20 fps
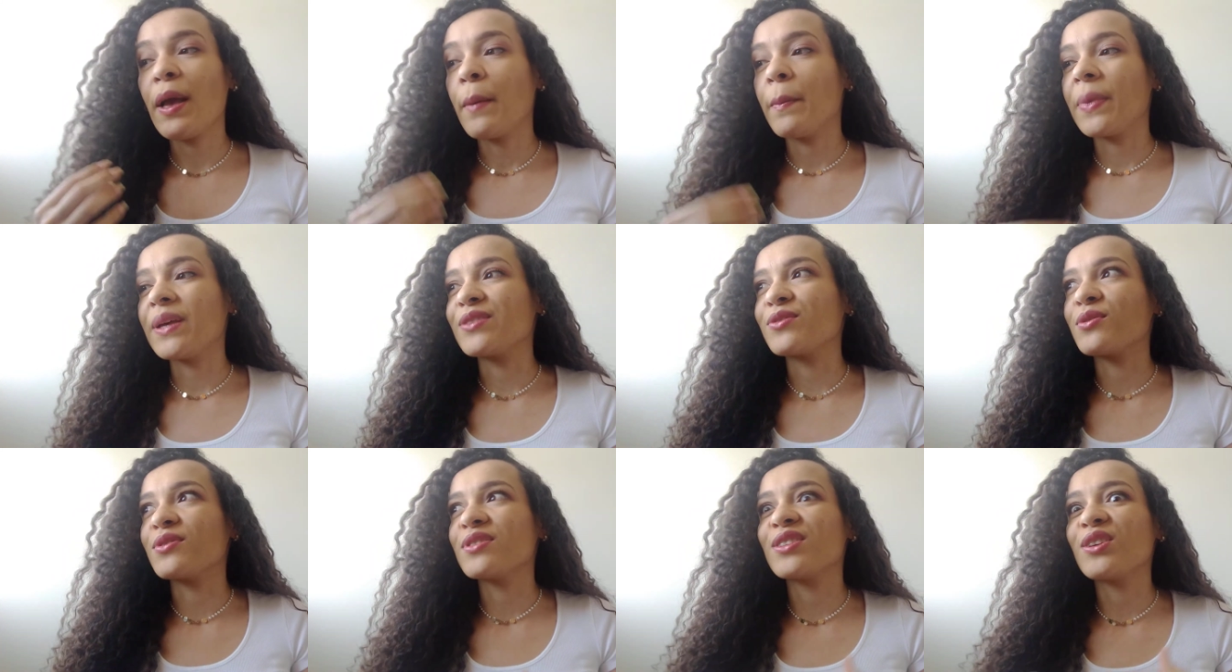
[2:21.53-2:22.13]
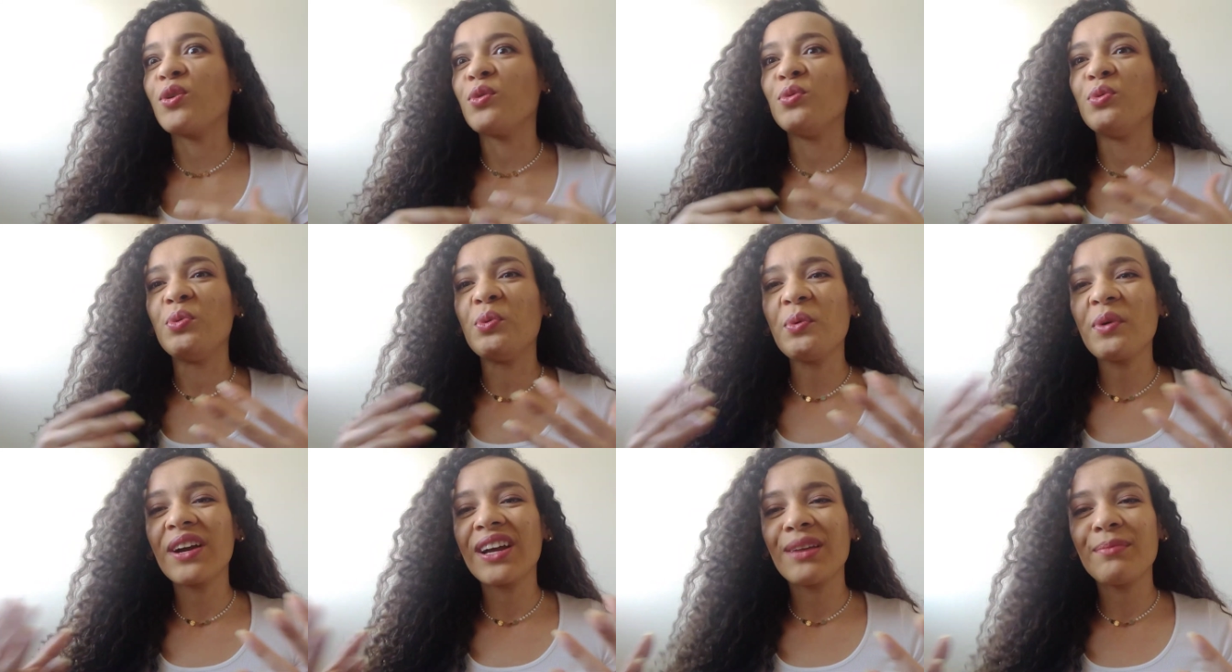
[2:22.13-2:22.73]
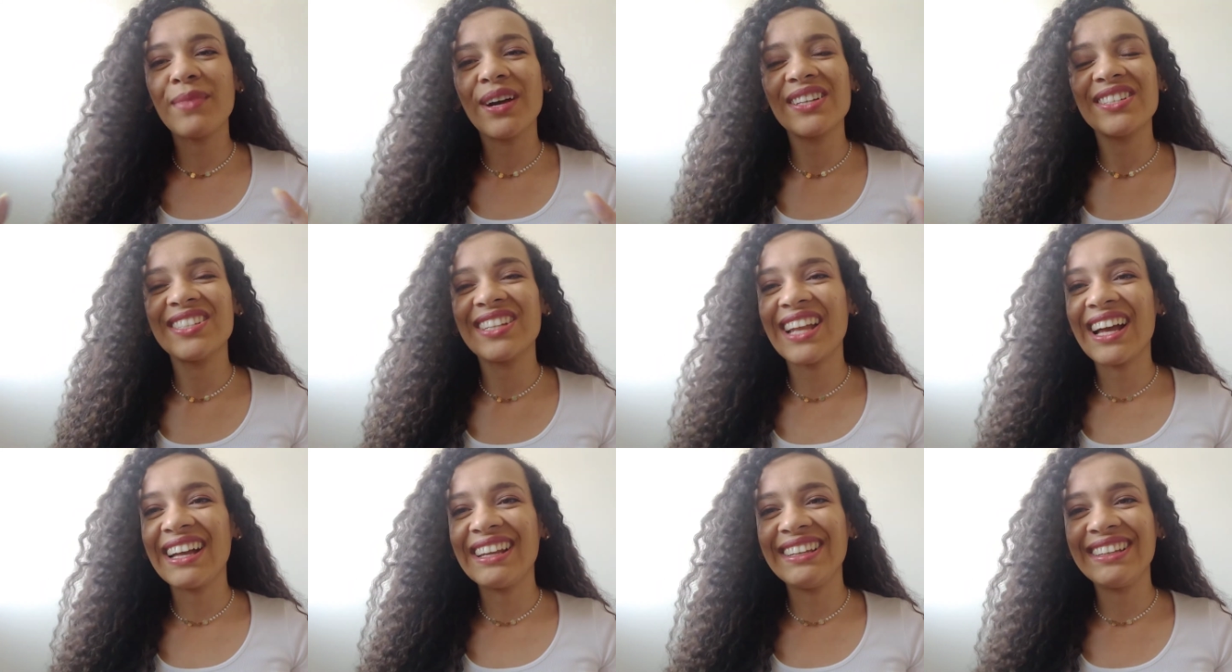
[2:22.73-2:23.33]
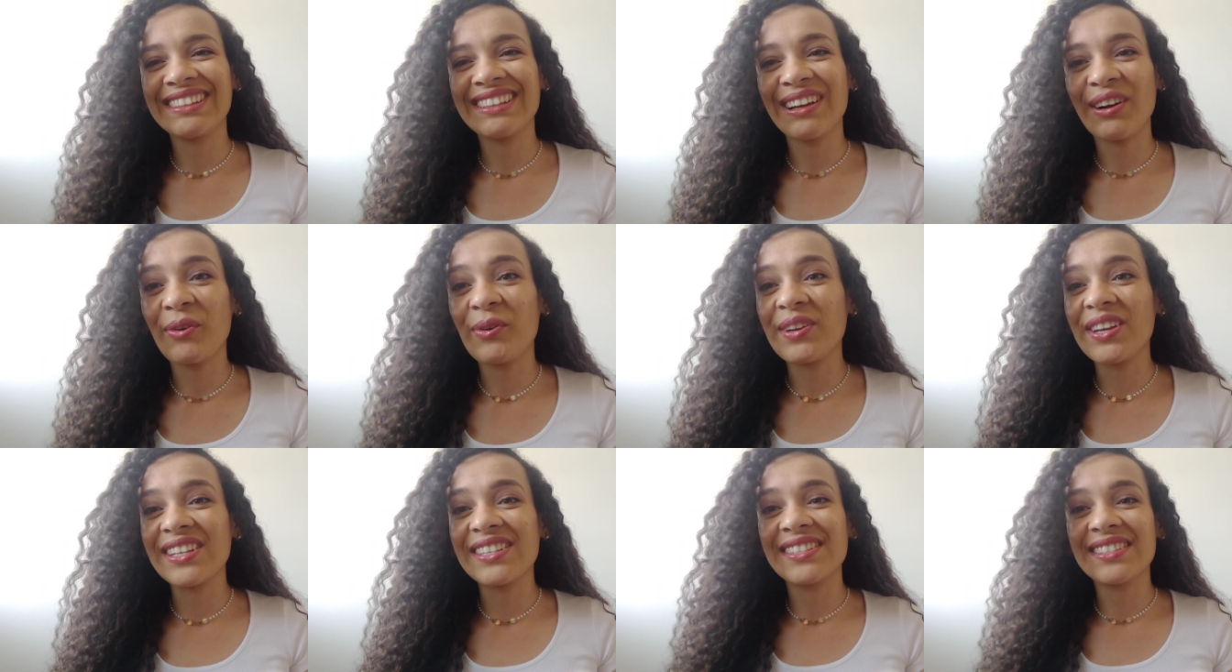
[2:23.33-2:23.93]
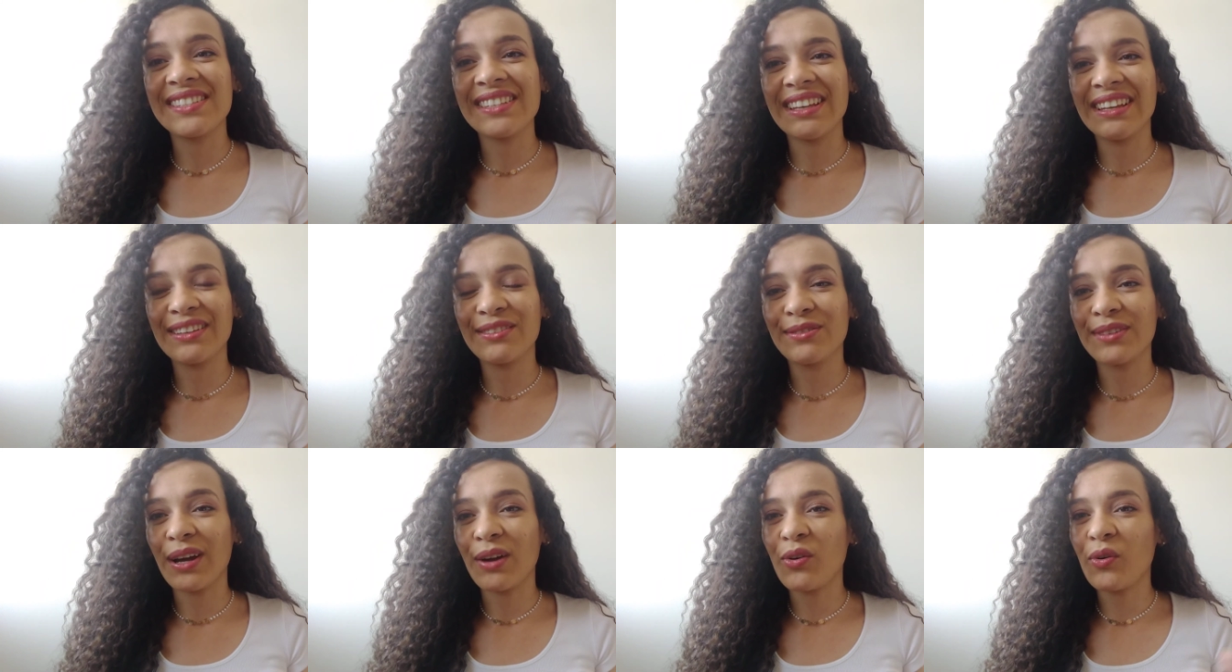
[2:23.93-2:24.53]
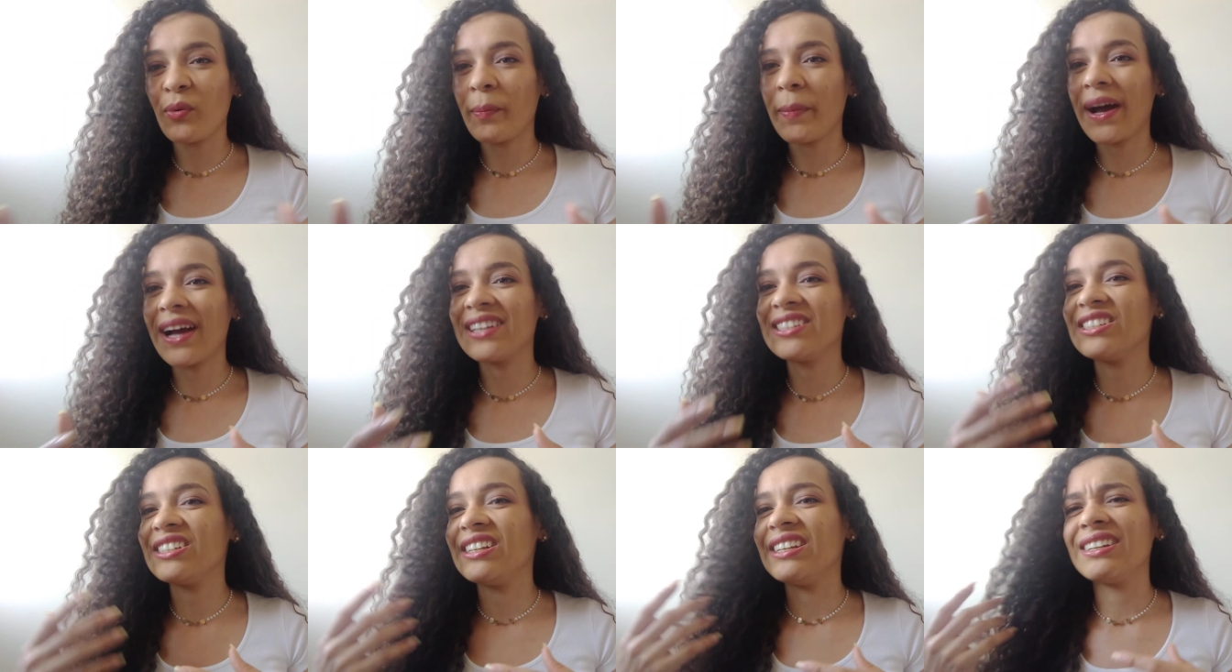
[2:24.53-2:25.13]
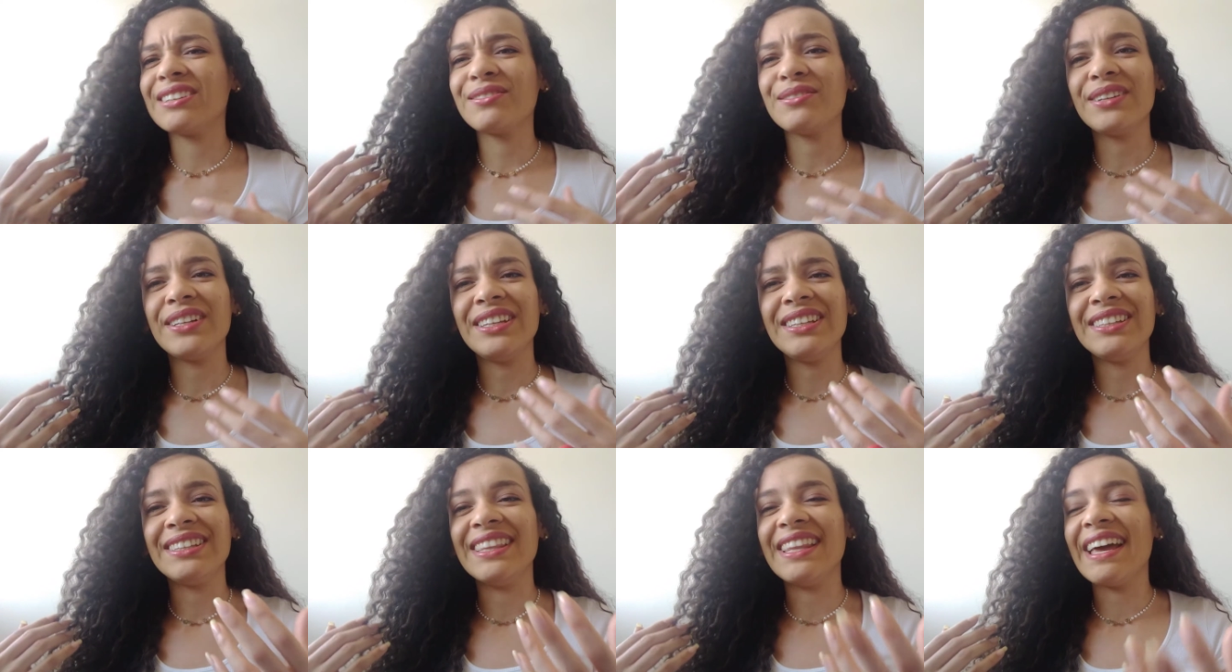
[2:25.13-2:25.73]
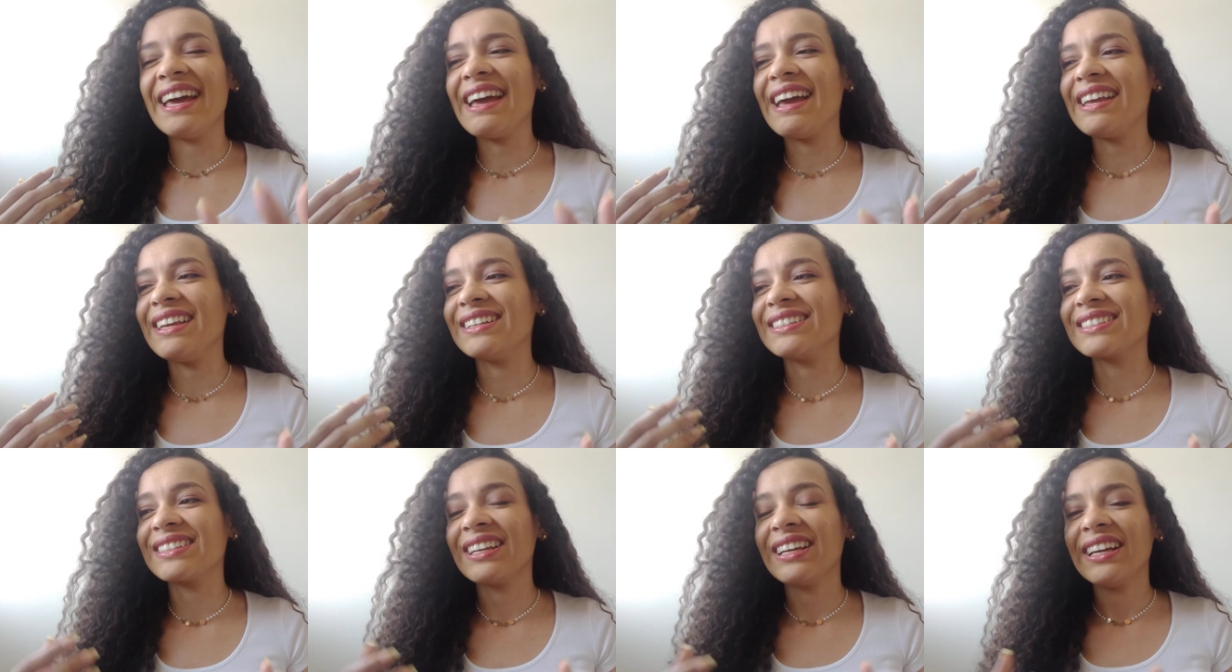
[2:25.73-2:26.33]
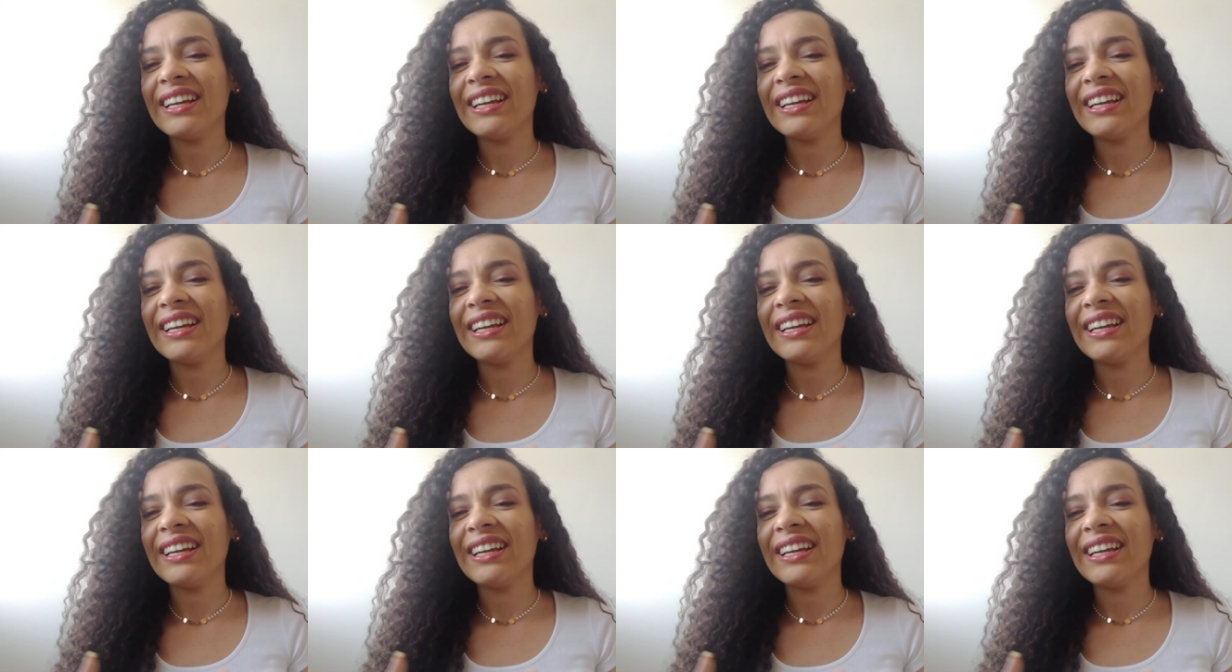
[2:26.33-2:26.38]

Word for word: Pessoas que eu nunca imaginaria estar tá conhecendo, estar tá compartilhando ali ideias,